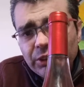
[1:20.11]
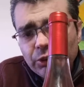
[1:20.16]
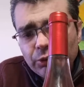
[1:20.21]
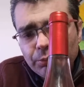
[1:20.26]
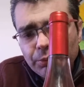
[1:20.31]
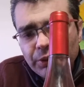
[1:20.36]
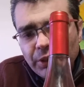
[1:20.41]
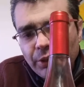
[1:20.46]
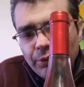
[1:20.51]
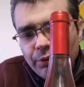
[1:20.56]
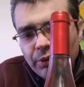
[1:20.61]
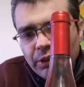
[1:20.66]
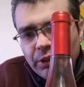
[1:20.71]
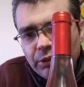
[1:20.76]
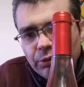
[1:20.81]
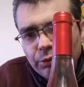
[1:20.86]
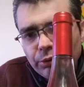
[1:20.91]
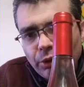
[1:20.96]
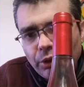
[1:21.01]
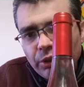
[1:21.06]
começaram a ter
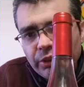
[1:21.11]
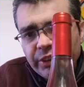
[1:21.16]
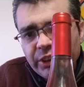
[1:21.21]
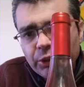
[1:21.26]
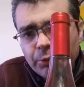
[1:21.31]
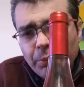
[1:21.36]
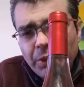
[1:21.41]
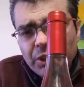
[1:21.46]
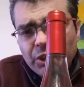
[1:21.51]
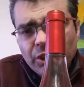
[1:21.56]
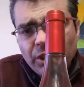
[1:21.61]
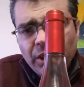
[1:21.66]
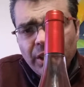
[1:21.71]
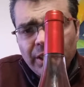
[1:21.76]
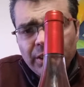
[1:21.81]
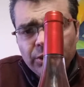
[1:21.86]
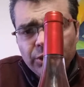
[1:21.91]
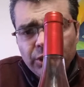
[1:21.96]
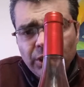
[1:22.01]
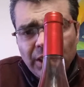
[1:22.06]
os rosés mais
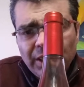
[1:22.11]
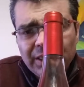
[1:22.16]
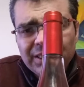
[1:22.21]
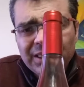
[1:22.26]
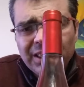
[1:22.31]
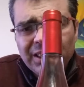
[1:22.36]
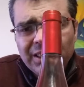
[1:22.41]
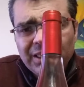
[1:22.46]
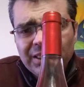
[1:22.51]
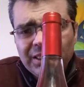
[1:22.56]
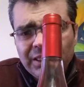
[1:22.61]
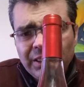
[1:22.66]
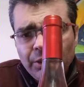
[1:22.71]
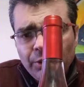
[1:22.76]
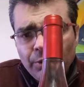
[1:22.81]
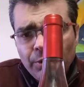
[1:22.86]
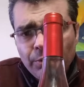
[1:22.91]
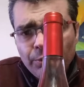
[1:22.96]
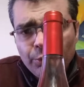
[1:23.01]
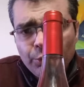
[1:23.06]
claros e a
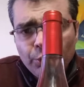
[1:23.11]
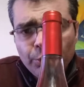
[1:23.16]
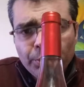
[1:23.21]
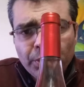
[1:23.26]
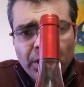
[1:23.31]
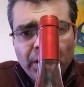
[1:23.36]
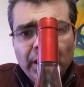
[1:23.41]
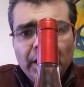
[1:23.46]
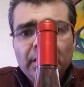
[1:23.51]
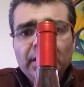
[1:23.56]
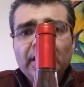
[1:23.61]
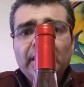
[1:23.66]
aceitação no mercado